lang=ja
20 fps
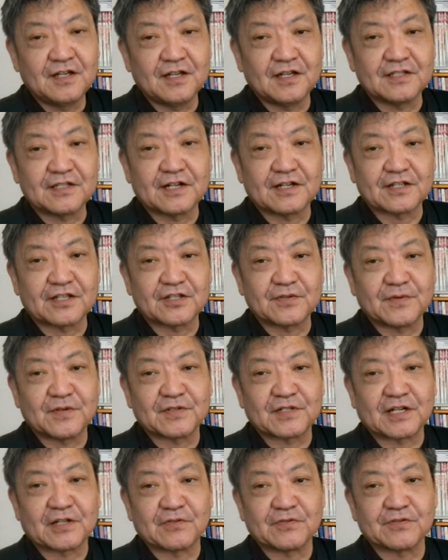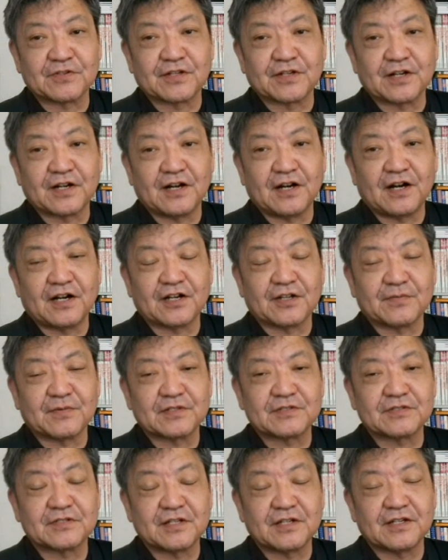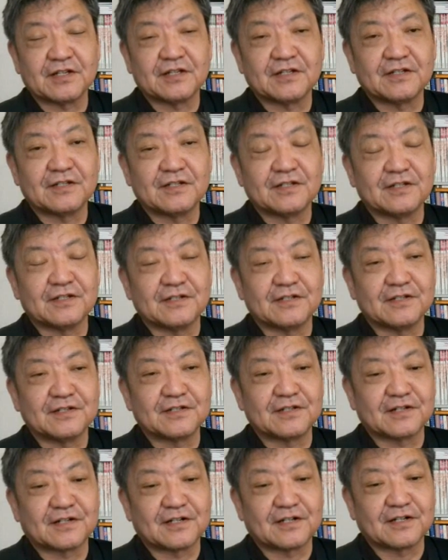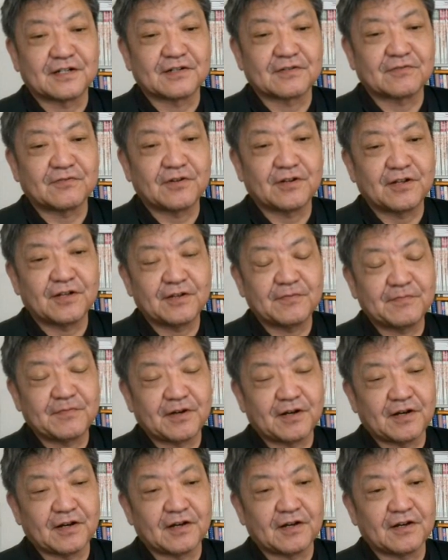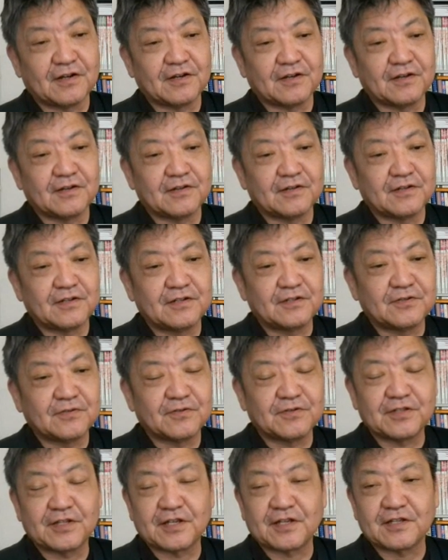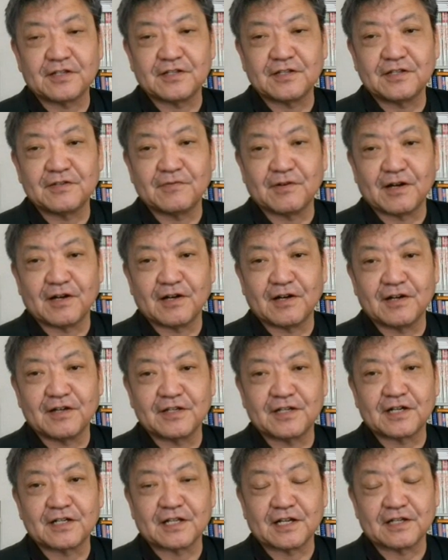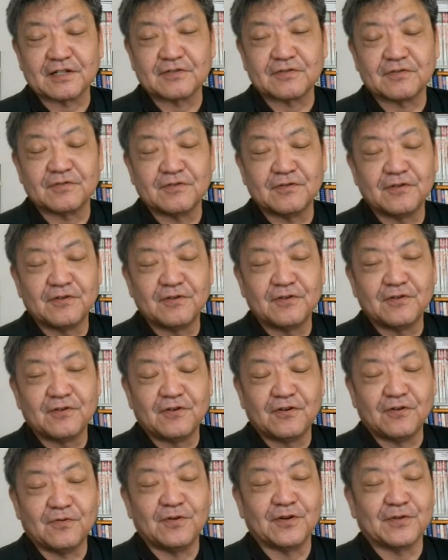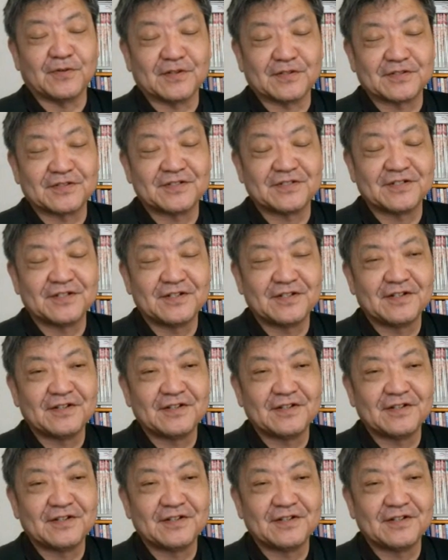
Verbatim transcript: えー、されてしまう可能性がありますね、えー、だからこれまあ一朝一夕にはいかないと思います。